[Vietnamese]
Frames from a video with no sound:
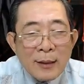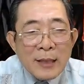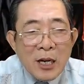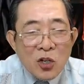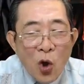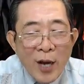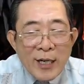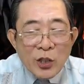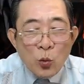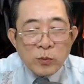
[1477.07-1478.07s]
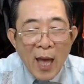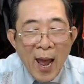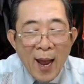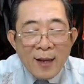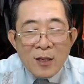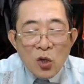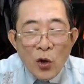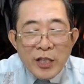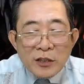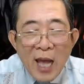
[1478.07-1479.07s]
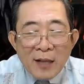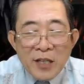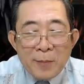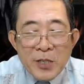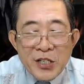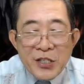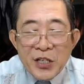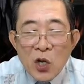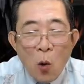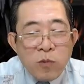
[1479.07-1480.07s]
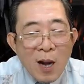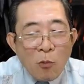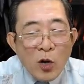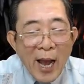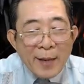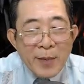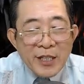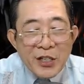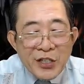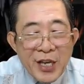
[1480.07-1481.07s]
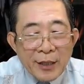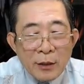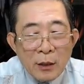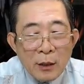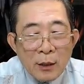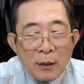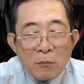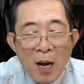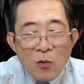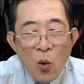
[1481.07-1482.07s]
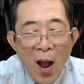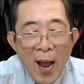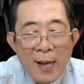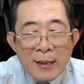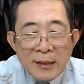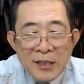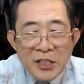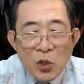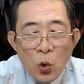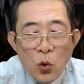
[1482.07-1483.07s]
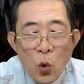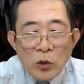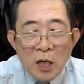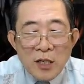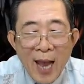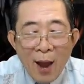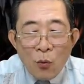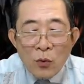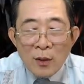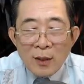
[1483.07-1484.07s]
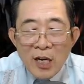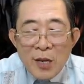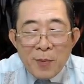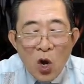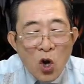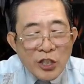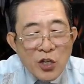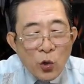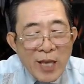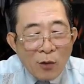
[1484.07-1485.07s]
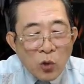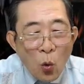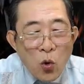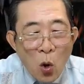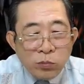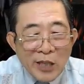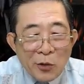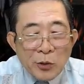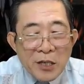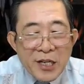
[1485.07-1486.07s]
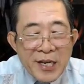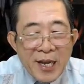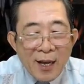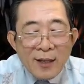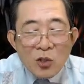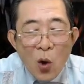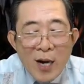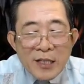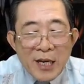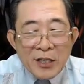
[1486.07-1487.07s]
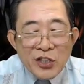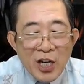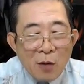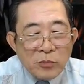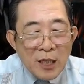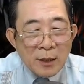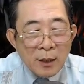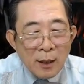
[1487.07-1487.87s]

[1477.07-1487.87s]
Đừng nói là chúng ta, coi như tăng thêm người cũng không có cải biến được gì. Bất quá, người luôn luôn tự ngạo, khi mà còn chưa có giao thủ cùng tiểu tử kia, đoán chừng sẽ không tin.